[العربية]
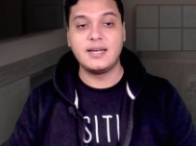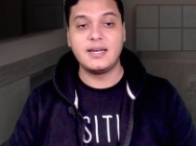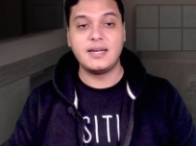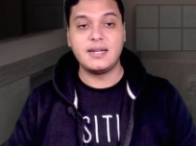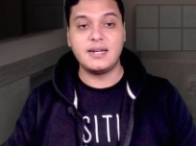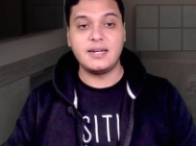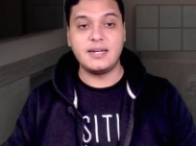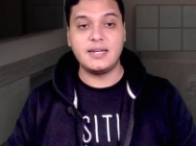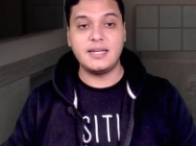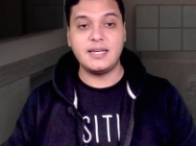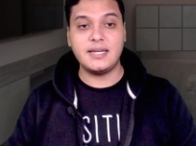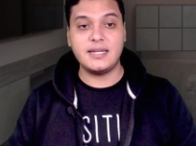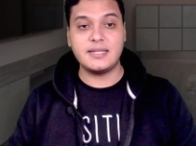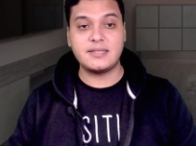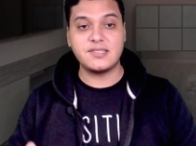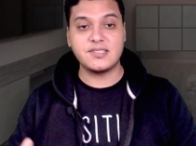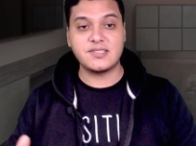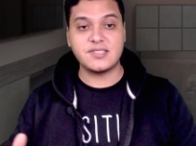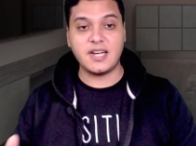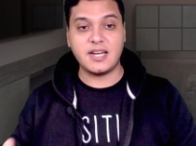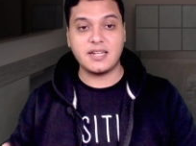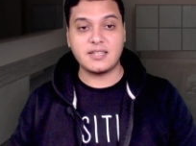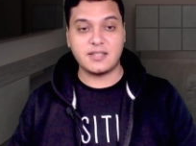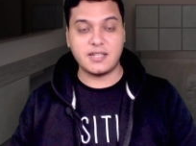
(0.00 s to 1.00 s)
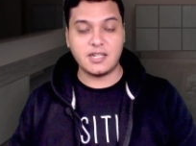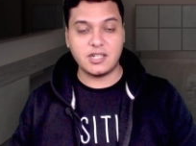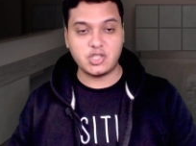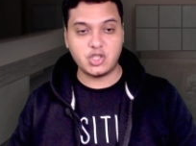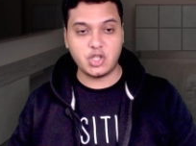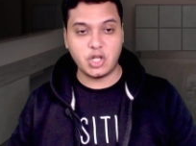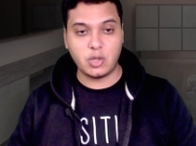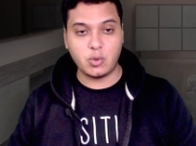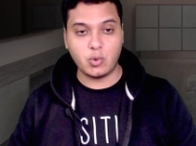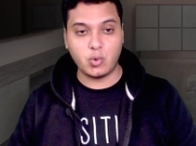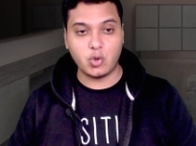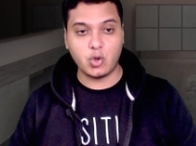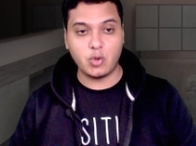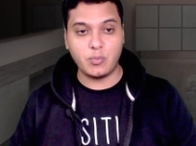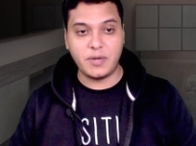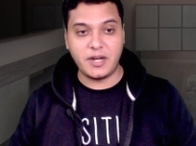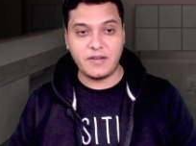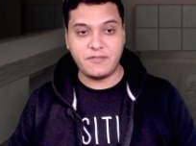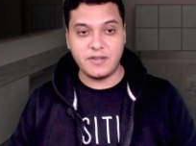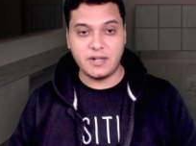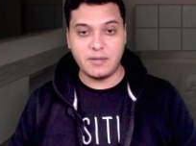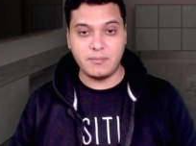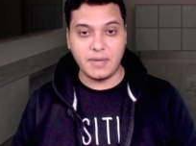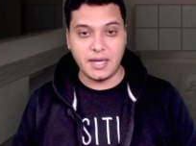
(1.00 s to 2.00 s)
ل
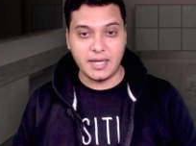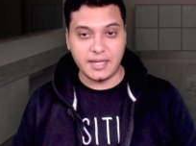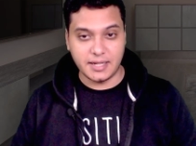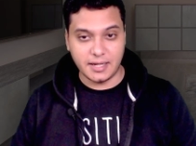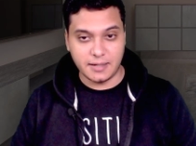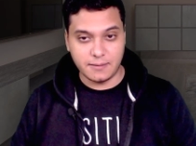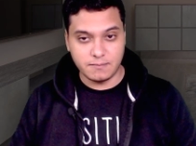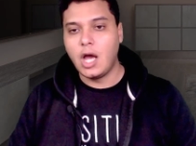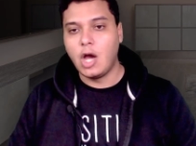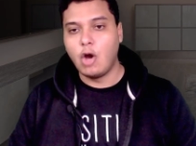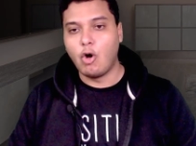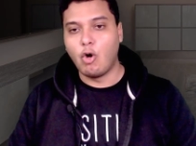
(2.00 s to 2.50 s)
19.4%